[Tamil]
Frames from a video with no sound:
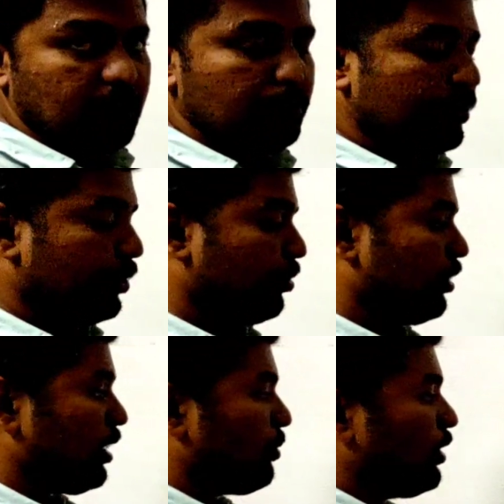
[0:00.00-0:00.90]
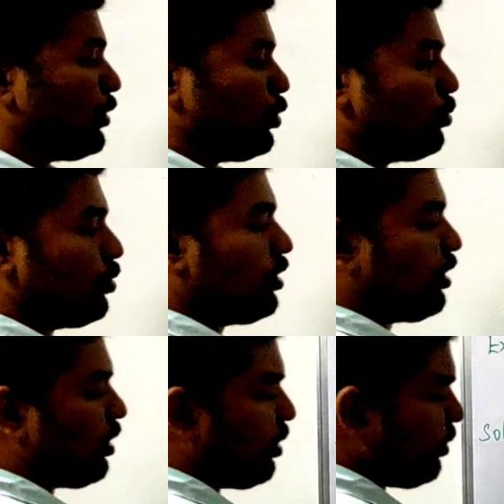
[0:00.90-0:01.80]
கண்டுபிடிக்கிறோம் ஏன் அப்படின்னா கியூப்
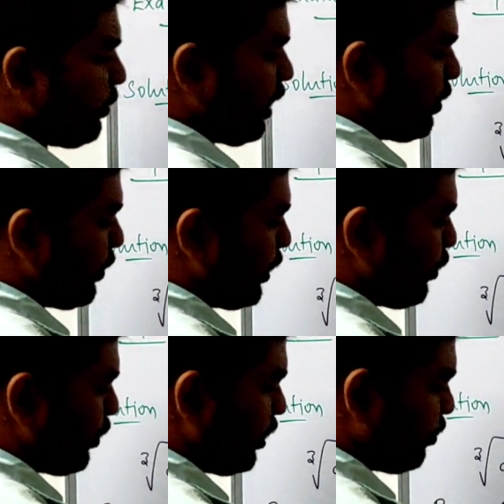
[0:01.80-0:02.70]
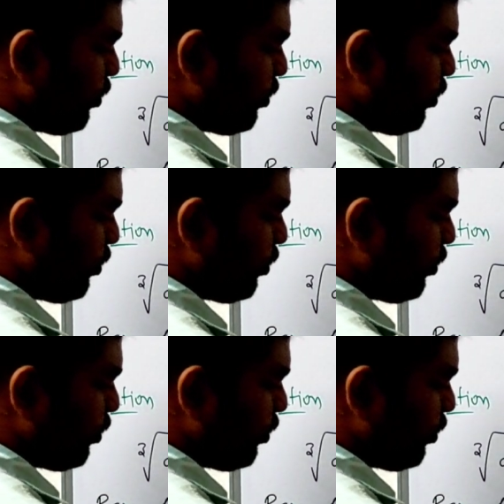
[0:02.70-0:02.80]
ரூட்ன்றனால பேர் பண்ணிக்கிறோம் இது